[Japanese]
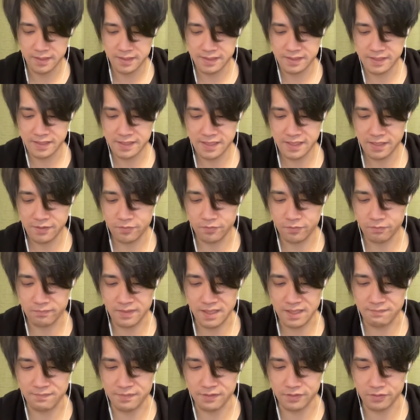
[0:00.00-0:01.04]
でね、この
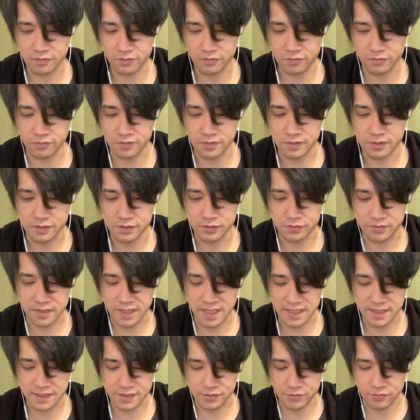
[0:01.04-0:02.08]
マーベルとちょっと
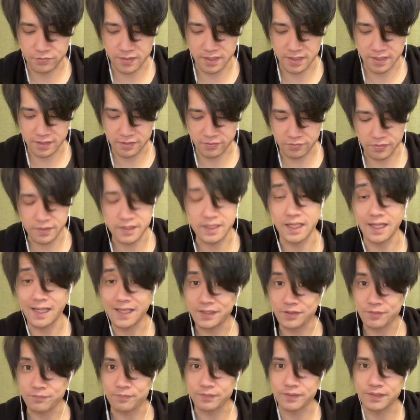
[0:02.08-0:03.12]
相性がいいか
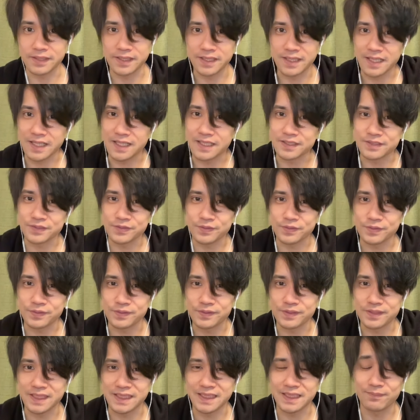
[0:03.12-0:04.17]
なと思って、はい、ちょっと
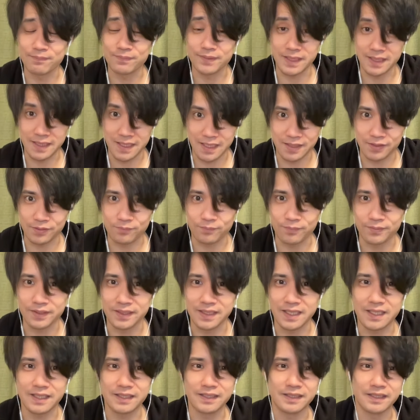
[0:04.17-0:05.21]
使ってみたいなと思っ
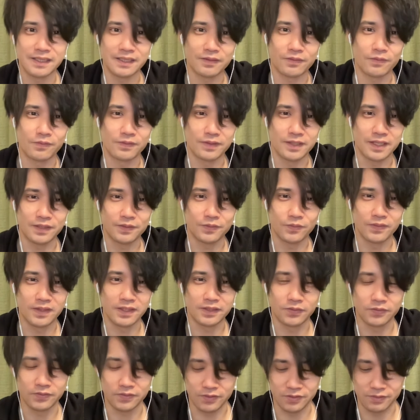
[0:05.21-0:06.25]
て、今回動画
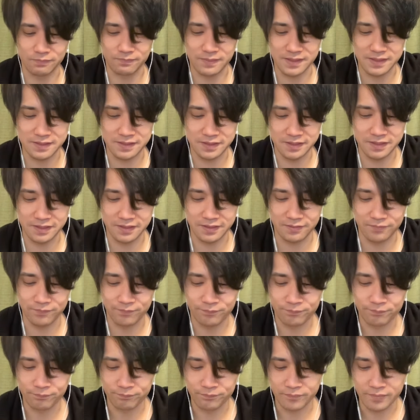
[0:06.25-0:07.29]
撮っております。
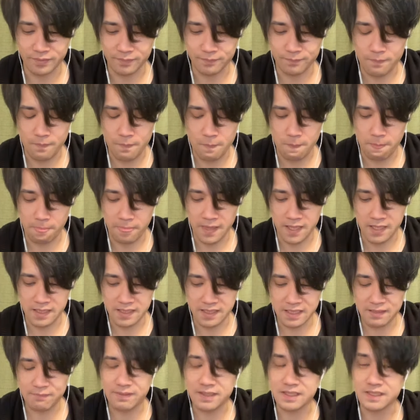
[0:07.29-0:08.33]

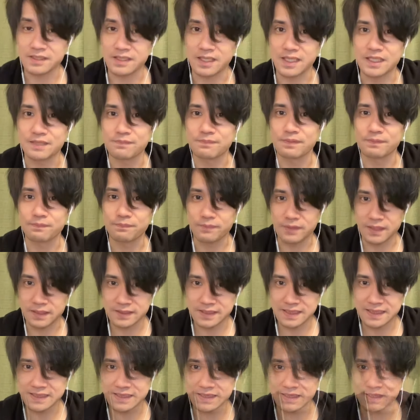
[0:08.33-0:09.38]
で、バッチは HP プラス
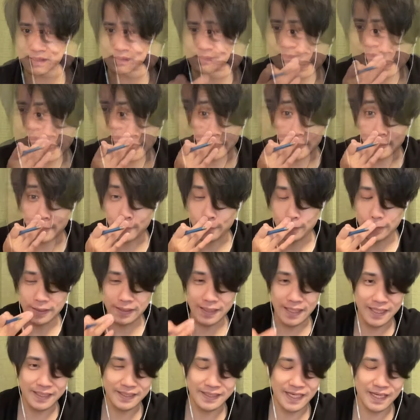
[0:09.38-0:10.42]
です。はい、これ
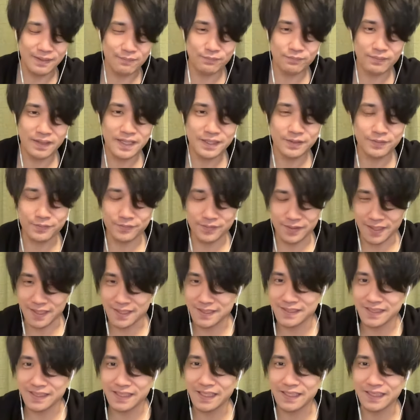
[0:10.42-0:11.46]
ね、だいぶ前に組んだ
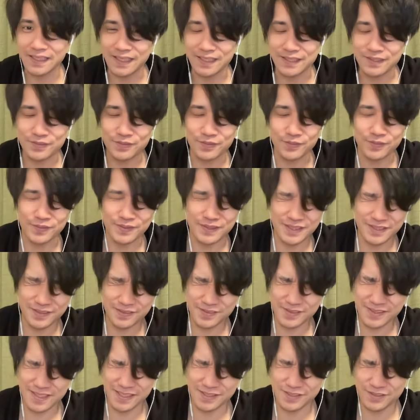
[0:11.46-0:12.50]
編成なんで、ちょっとスキル
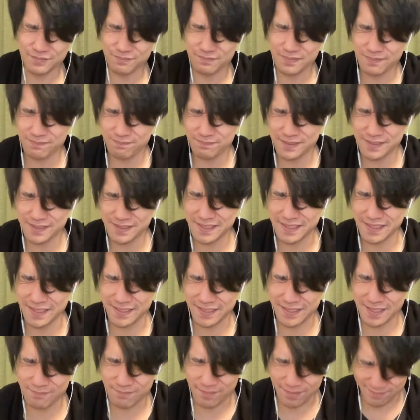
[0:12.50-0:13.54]
使う順番を見せて1
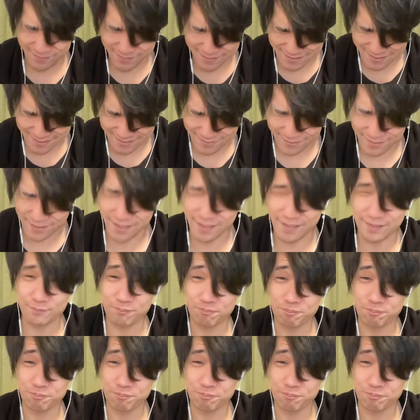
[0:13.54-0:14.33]
回負けました。はい。